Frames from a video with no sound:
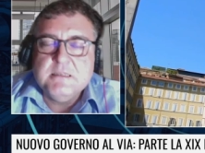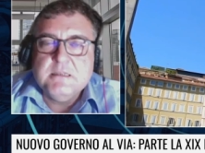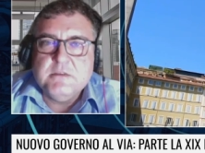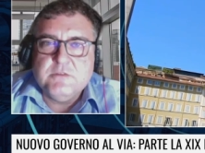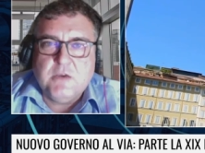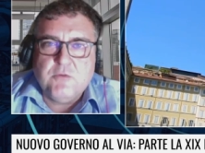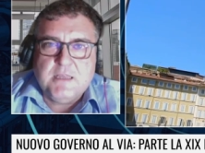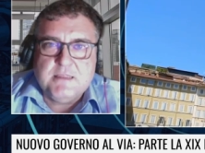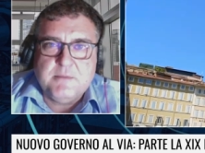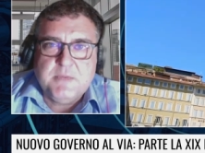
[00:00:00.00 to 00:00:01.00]
da un
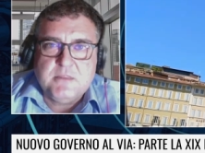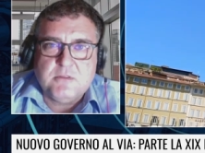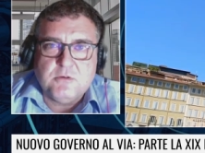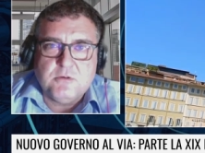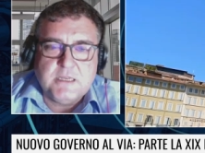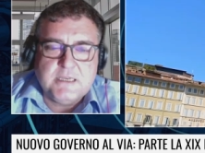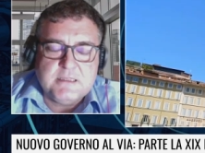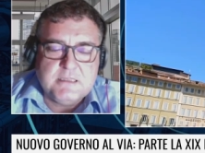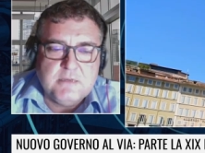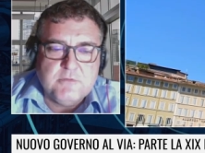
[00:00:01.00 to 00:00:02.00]
andamento
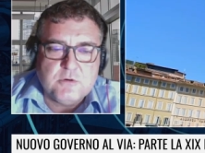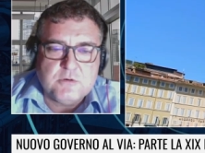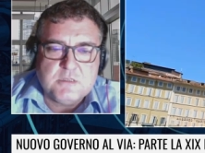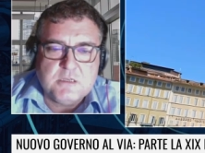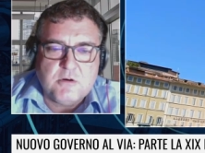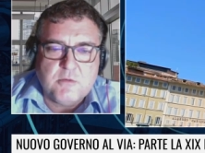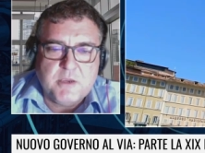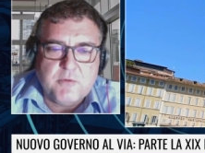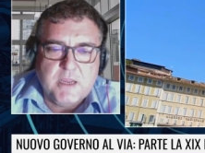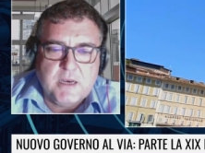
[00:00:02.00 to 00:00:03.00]
negativo, così
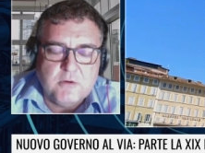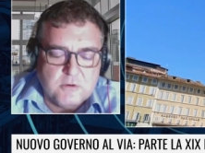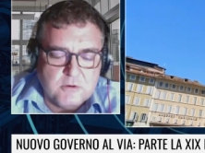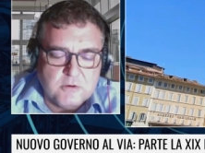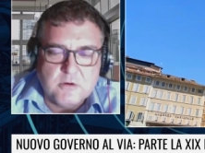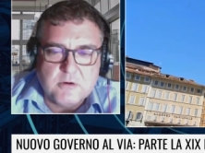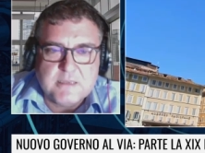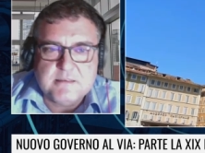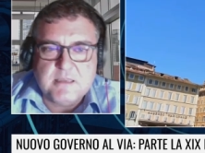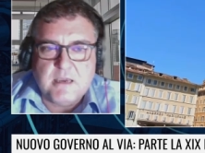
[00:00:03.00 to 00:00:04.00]
come quello
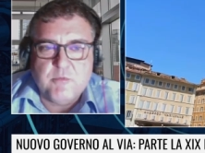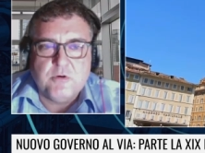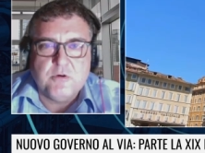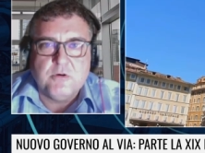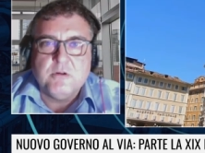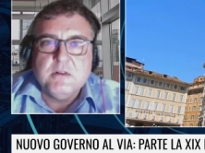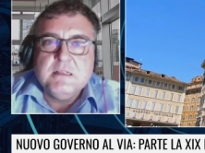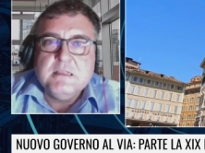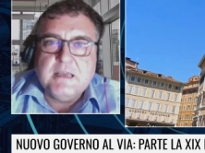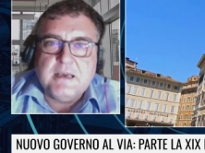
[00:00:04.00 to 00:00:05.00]
che stiamo
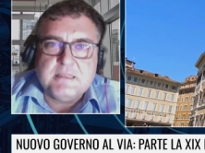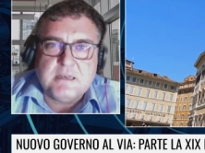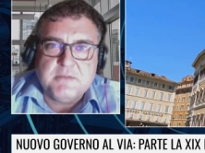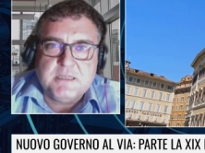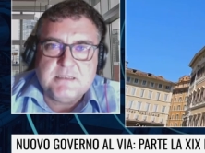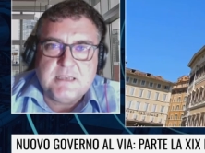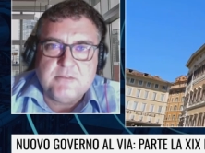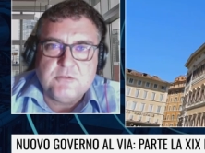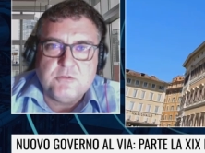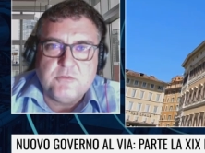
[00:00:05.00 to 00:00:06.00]

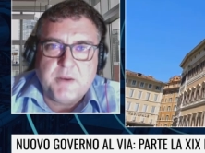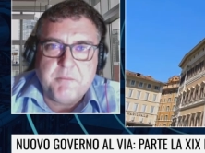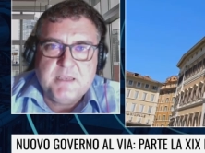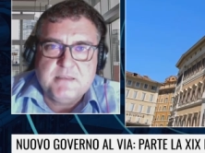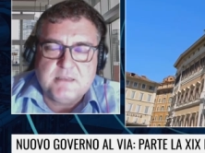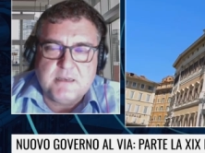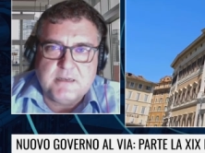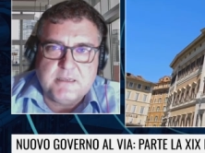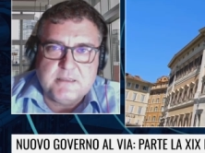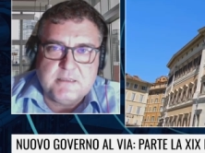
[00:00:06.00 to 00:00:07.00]
attraversando dovrebbe essere
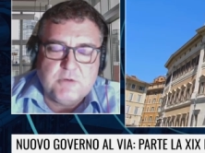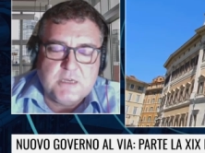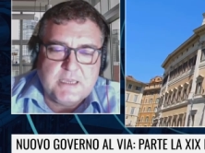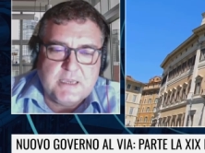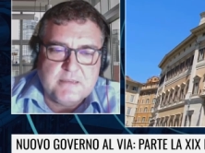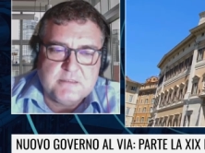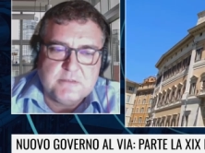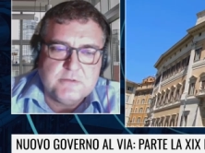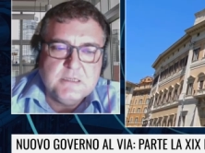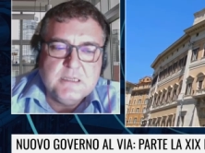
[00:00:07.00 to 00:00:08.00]
negativo
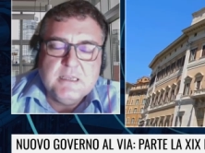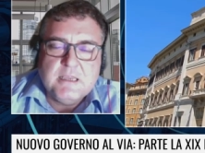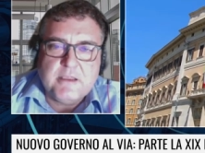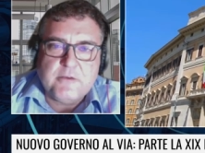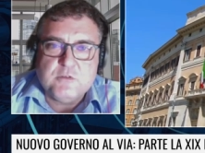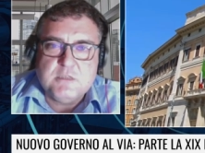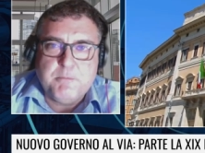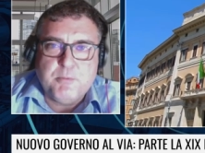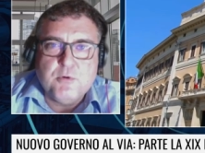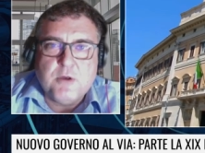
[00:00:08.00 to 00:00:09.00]
anch'esso e così
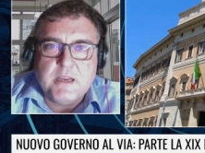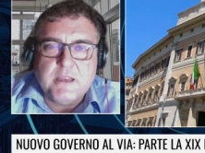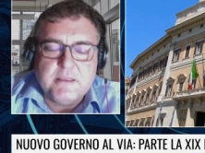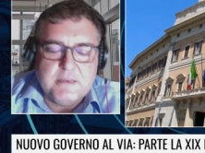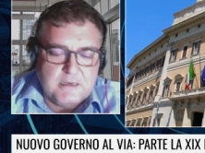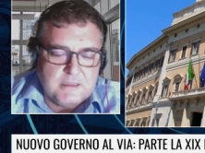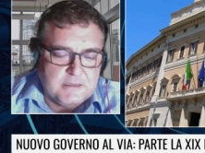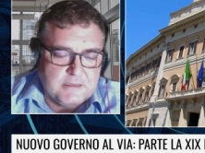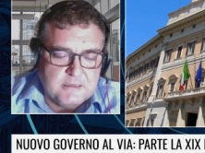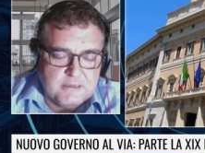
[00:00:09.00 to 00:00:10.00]
pure il,
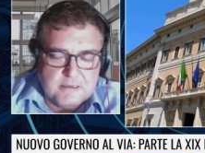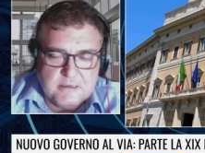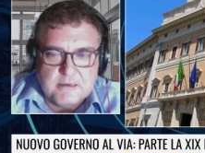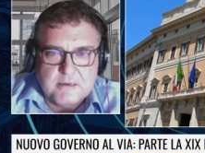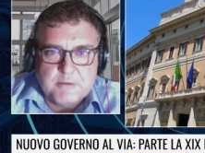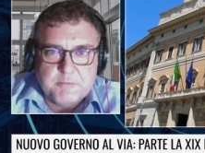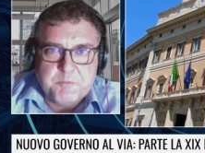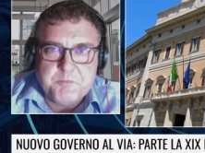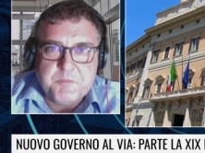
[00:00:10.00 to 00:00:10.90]
ehm,